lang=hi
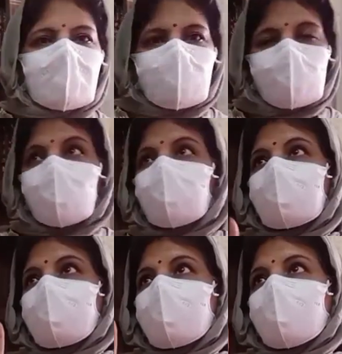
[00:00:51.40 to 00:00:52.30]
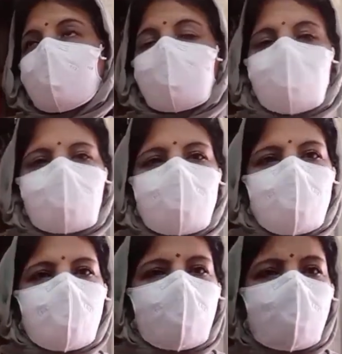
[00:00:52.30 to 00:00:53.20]
दो बजे हैं दो बज के
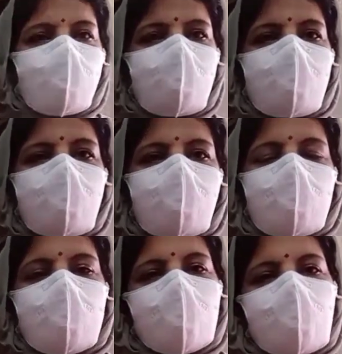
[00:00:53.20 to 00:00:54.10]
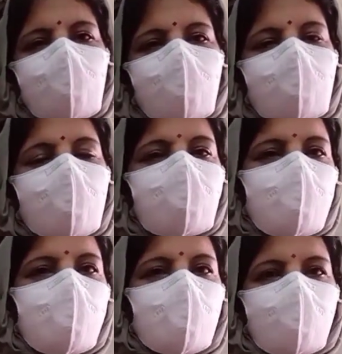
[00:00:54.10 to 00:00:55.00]
दस मिनट हुए हैं तो मैं अभी
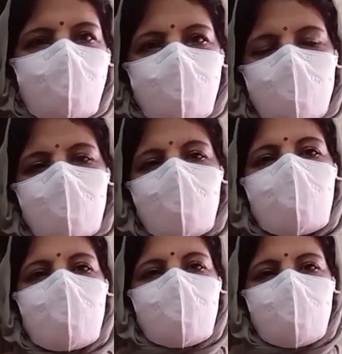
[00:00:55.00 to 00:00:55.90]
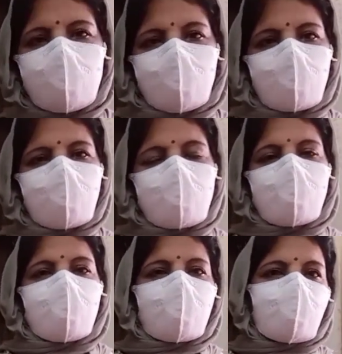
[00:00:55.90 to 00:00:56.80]
जानबूझ के दोपहर के समय पे
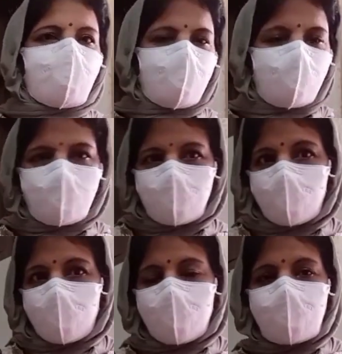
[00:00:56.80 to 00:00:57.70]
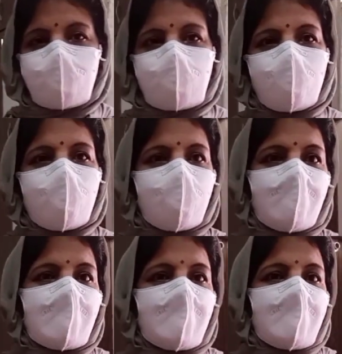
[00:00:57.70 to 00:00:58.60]
जा रही हूँ कि लोग कम होंगे
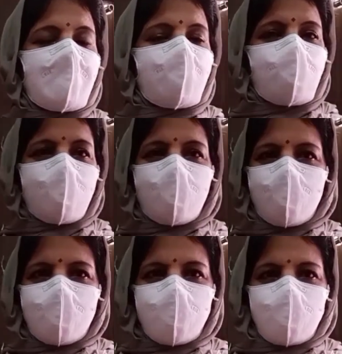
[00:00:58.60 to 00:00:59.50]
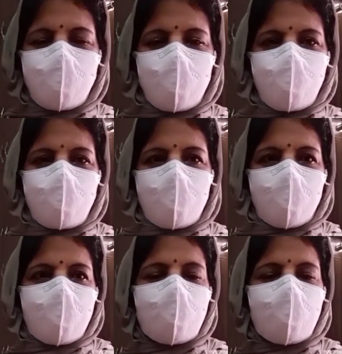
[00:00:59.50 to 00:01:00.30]
तो इतना रश नहीं मिलेगा